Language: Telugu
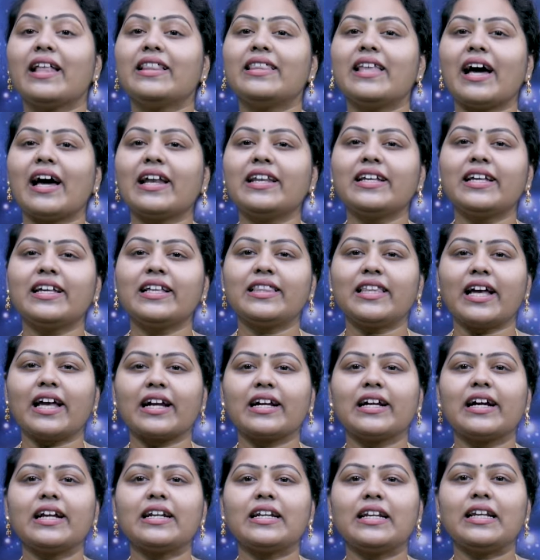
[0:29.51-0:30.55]
దానికి
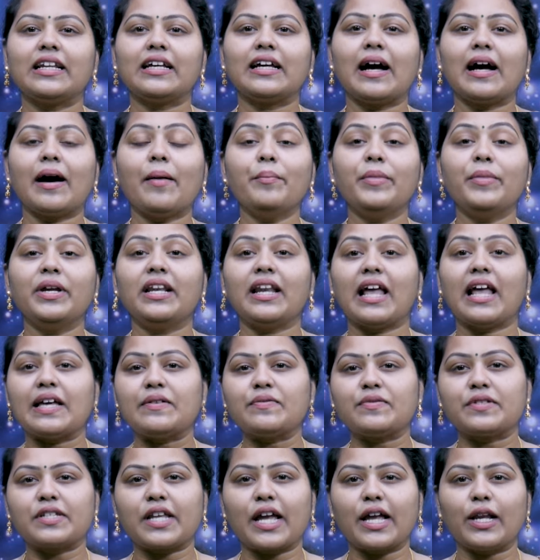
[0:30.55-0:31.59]
తగ్గట్లుగా మీ
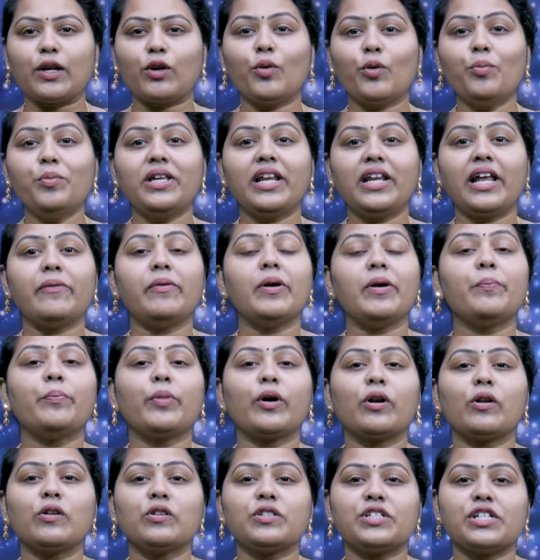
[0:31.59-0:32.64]
లైఫ్ స్టైల్లో మీరు ఏమేమి
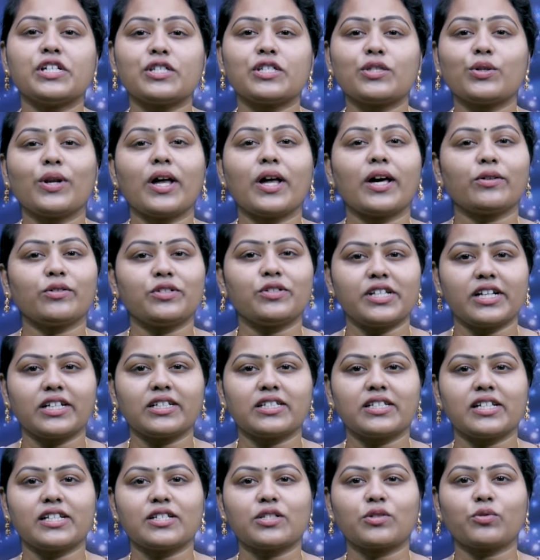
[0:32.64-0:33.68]
పనులు చేస్తున్నారో చెక్
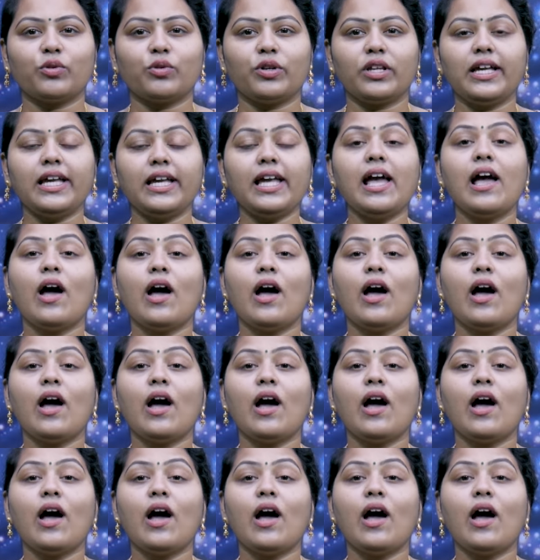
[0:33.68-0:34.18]
చేసుకుని